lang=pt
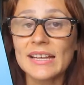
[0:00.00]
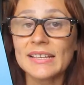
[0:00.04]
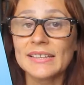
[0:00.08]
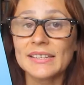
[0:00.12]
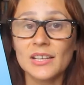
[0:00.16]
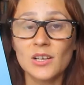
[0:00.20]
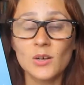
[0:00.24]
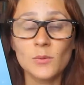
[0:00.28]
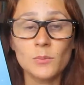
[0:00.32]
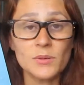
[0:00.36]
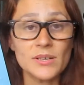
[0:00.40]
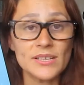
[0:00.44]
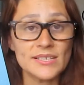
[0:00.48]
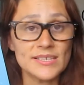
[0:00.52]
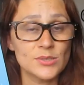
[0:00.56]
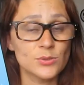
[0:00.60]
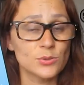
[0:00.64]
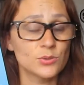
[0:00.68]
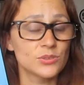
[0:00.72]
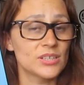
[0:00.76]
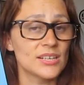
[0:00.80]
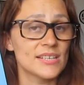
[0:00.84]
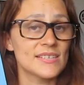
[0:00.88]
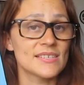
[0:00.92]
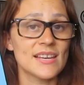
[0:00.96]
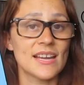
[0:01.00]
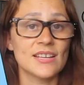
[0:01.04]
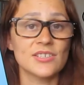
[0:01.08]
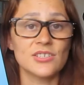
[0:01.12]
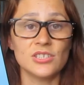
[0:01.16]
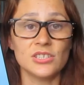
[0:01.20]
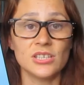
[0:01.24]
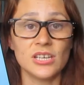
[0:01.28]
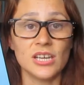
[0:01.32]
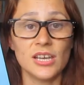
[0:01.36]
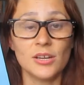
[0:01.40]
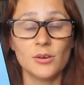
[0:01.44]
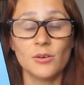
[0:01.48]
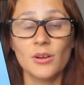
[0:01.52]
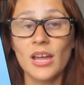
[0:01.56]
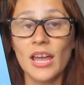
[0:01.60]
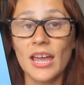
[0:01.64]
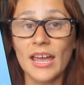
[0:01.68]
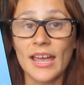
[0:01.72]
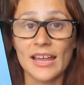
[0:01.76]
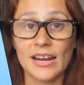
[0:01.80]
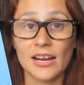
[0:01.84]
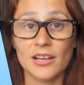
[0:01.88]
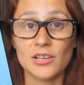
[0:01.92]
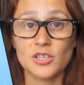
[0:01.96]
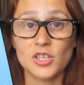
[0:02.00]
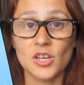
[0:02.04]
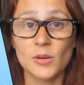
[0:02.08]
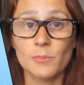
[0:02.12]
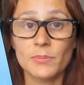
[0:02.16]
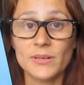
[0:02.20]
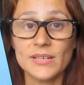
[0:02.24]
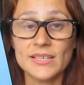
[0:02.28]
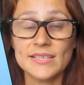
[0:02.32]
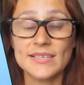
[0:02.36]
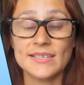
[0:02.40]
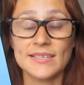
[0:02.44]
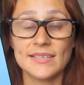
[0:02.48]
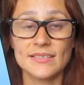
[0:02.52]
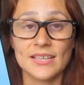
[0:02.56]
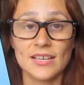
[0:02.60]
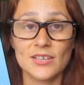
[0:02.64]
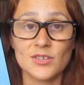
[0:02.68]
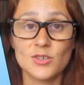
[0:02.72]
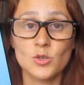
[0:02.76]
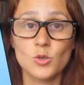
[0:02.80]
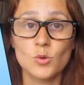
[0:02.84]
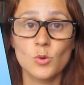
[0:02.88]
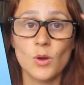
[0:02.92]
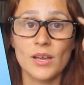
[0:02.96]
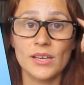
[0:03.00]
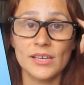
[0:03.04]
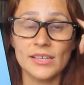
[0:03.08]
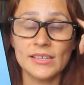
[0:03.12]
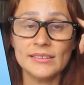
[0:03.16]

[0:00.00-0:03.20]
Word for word: não precisa utilizar dinheiro, ela só precisa da sua